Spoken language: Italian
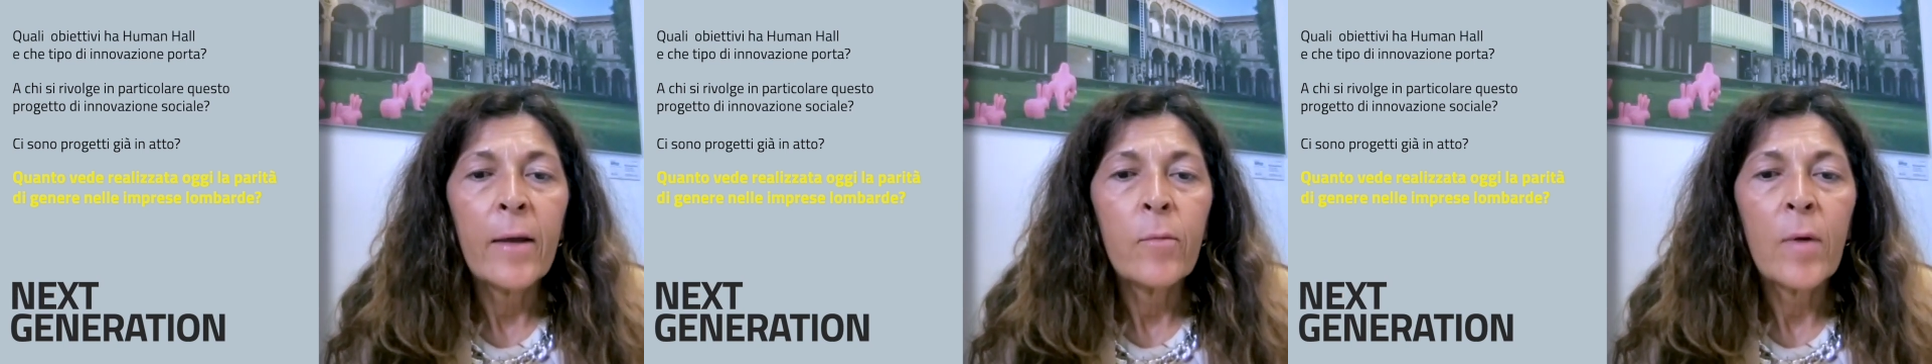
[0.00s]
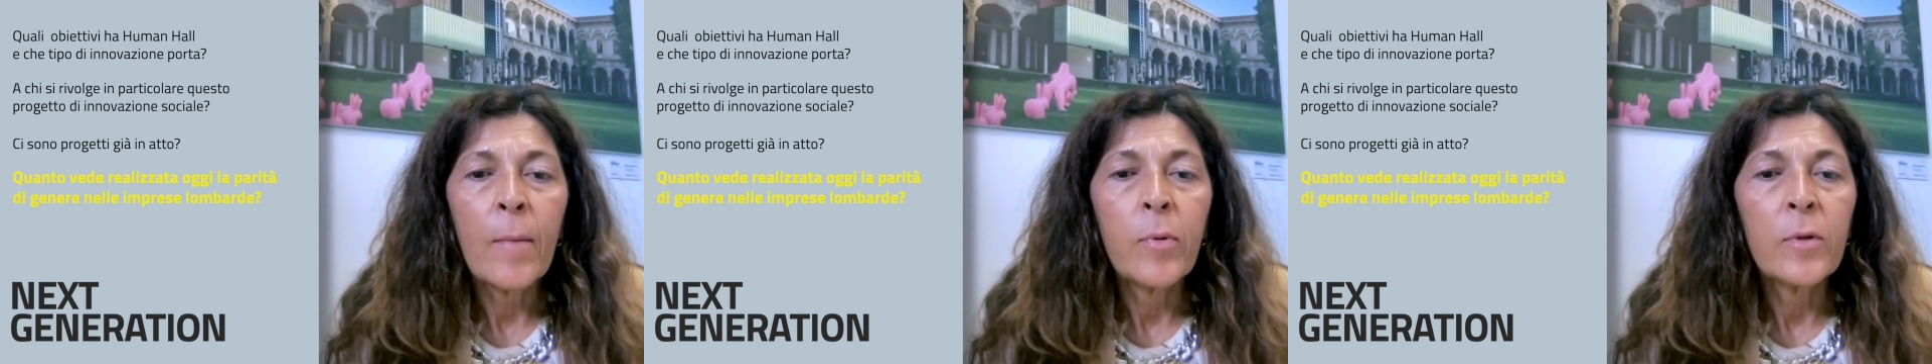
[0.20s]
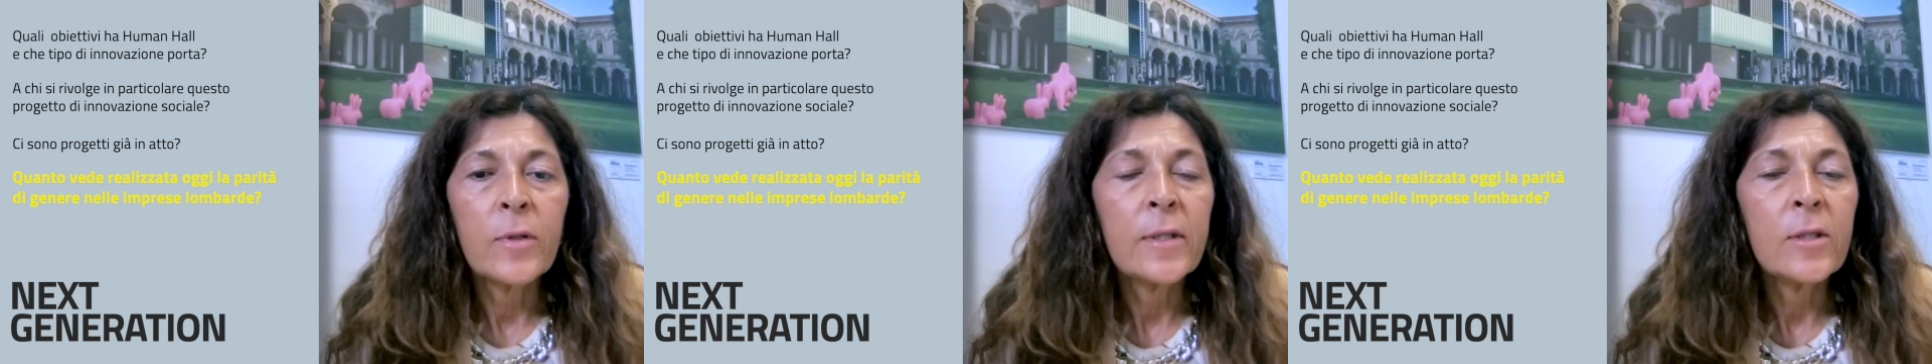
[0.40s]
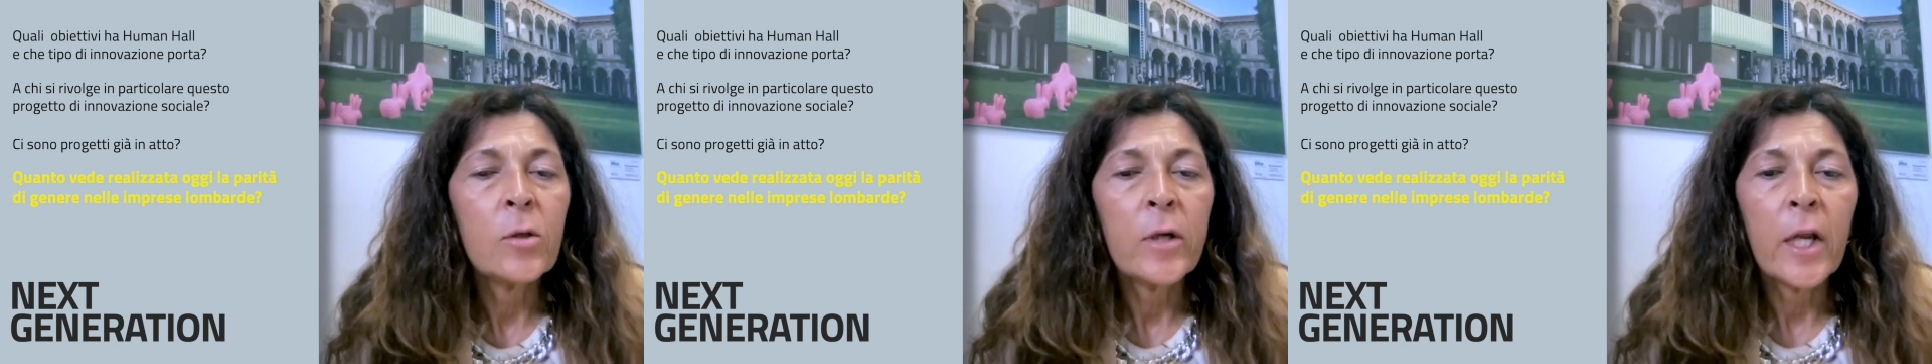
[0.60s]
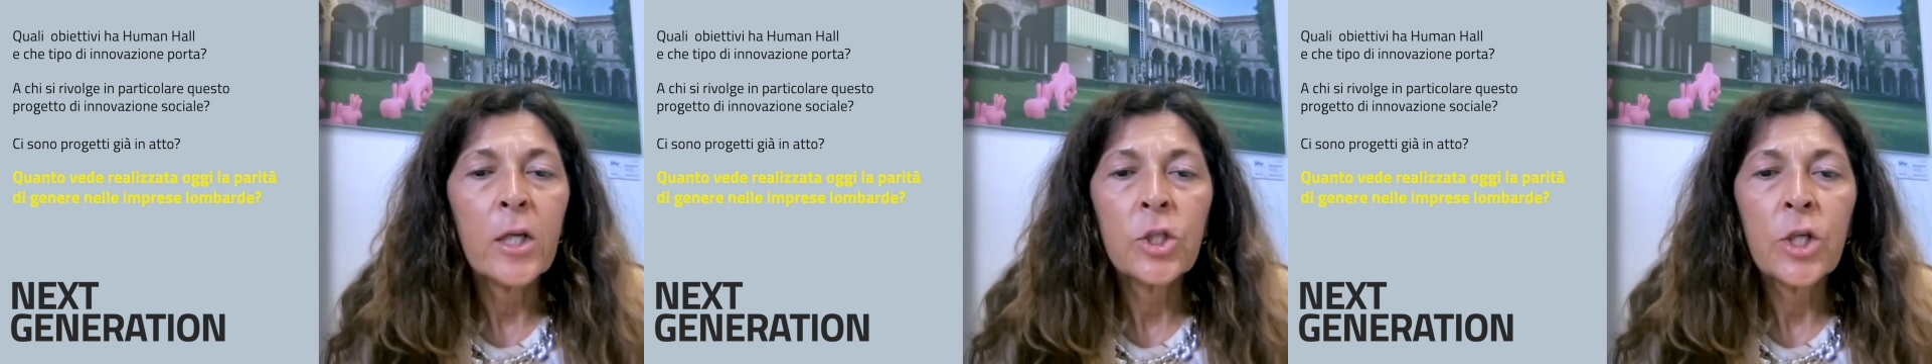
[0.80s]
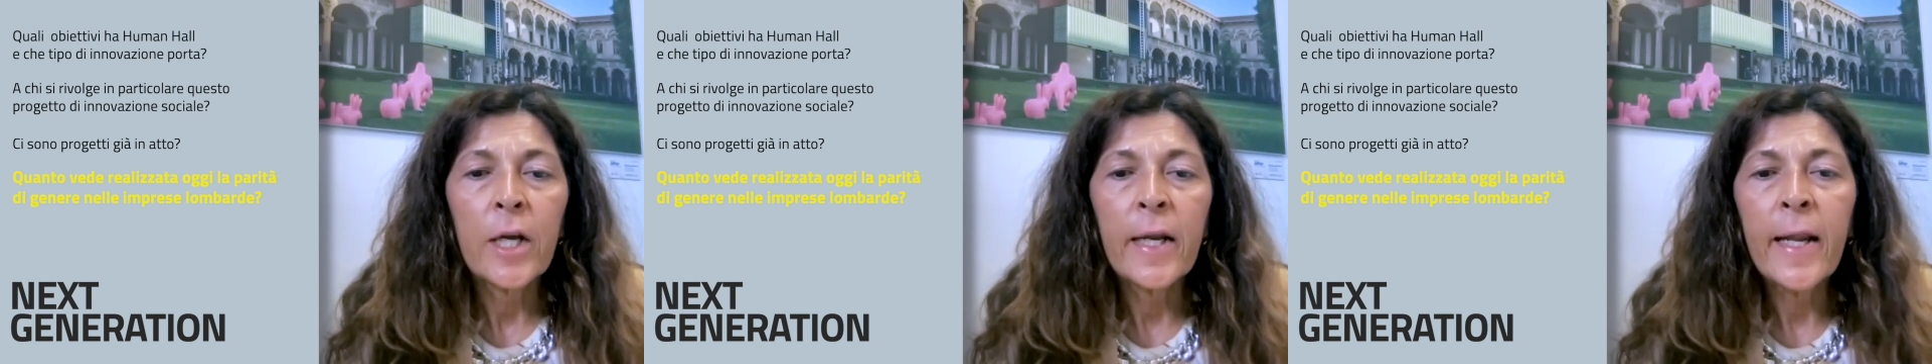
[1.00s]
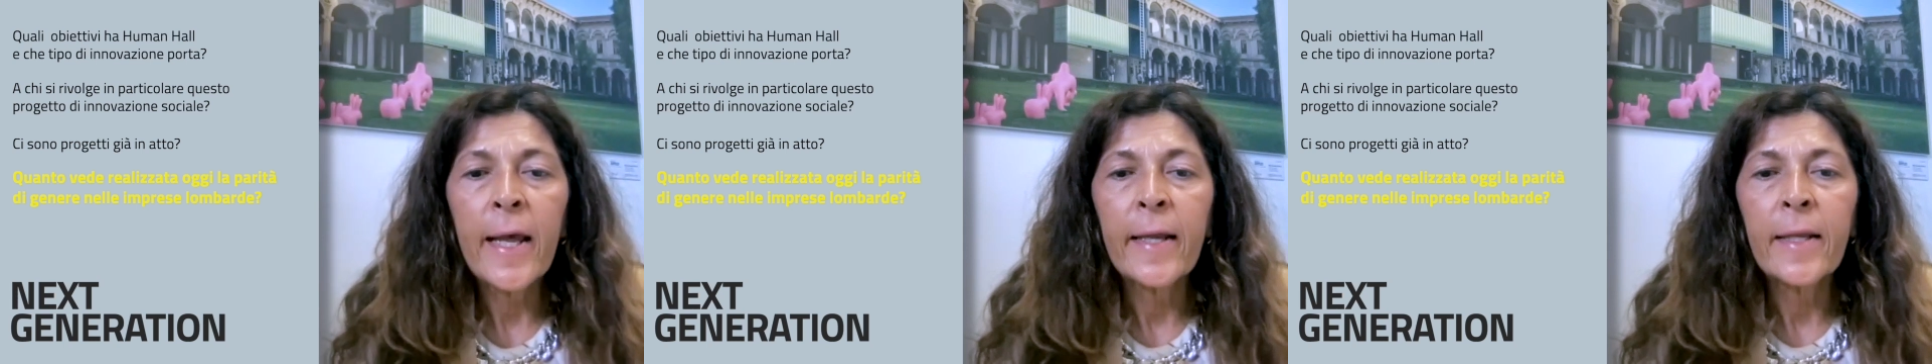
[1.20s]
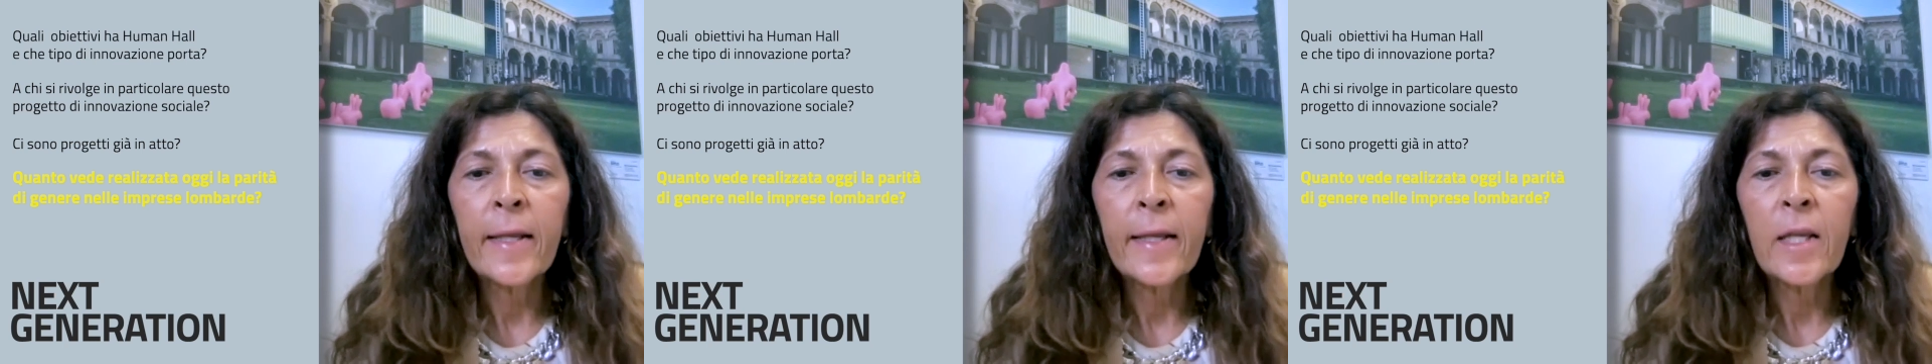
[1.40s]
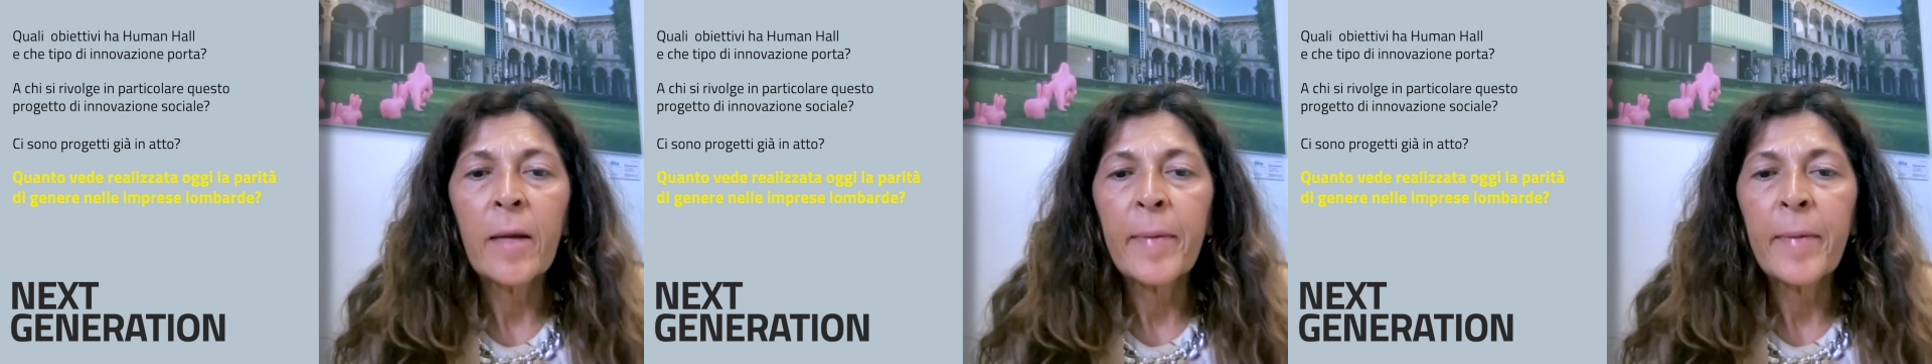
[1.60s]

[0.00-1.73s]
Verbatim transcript: in una posizione eccellente